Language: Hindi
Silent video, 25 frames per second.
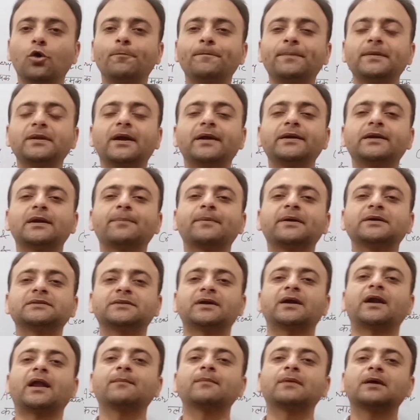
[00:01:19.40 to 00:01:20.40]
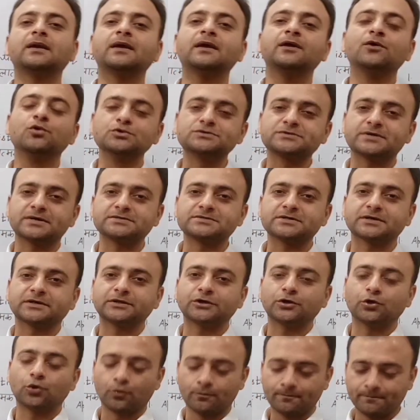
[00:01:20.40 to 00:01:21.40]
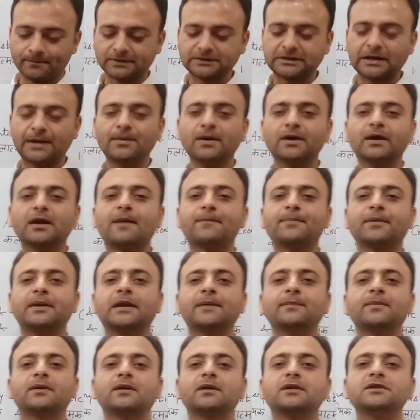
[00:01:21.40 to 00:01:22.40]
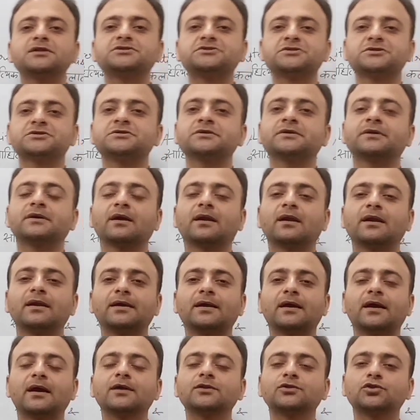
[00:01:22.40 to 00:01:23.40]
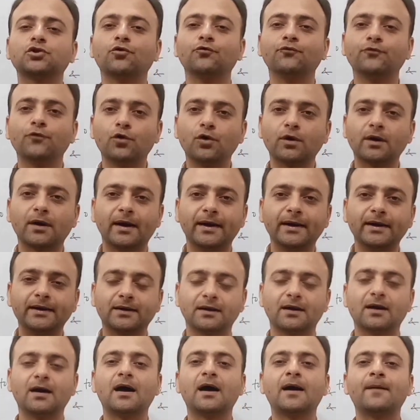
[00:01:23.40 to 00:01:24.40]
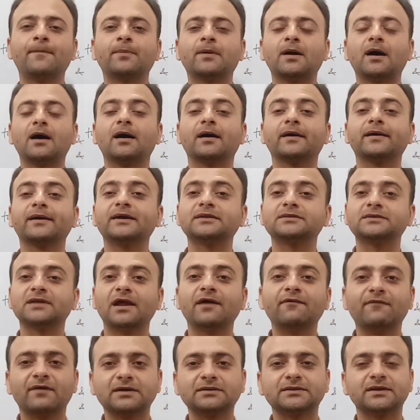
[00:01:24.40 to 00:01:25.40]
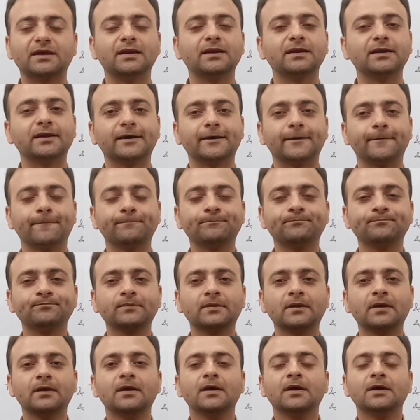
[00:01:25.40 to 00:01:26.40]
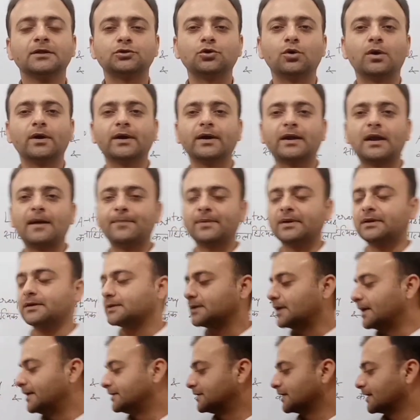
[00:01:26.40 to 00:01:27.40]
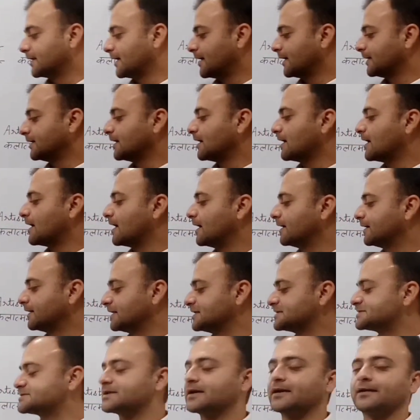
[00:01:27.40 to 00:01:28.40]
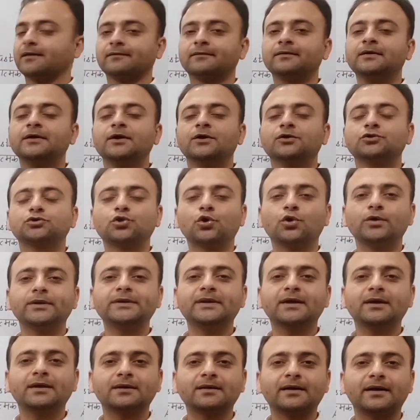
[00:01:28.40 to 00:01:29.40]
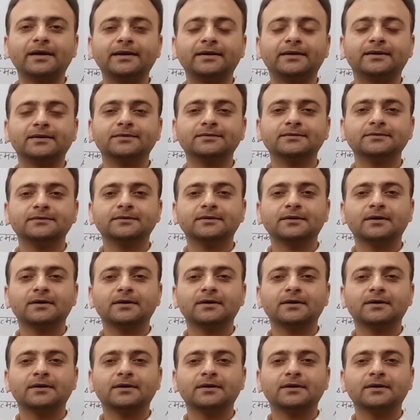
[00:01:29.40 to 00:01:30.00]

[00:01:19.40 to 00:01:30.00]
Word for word: कॉपीराइट आप कितना टाइम के लिए यूज कर सकते हो मतलब अगर आपने एक बार रजिस्ट्रेशन कर लिया तो वो राइट आपका कितने वक्त के लिए है तो अगर आप एक राइटर है या आर्टिस्ट है तो ये राइट